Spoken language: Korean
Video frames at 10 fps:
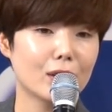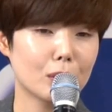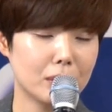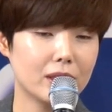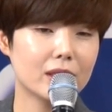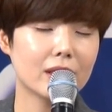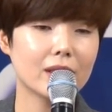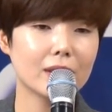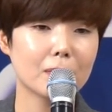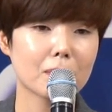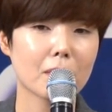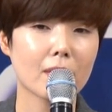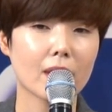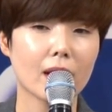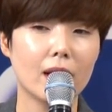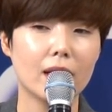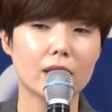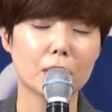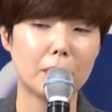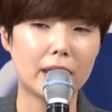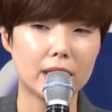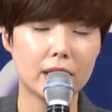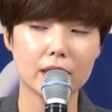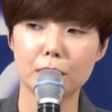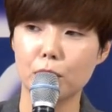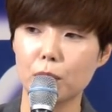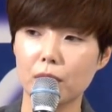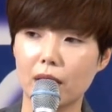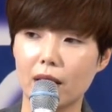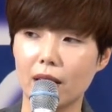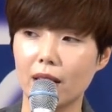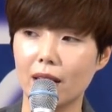여러분 믿으세요? 그래서 매일의 삶 속에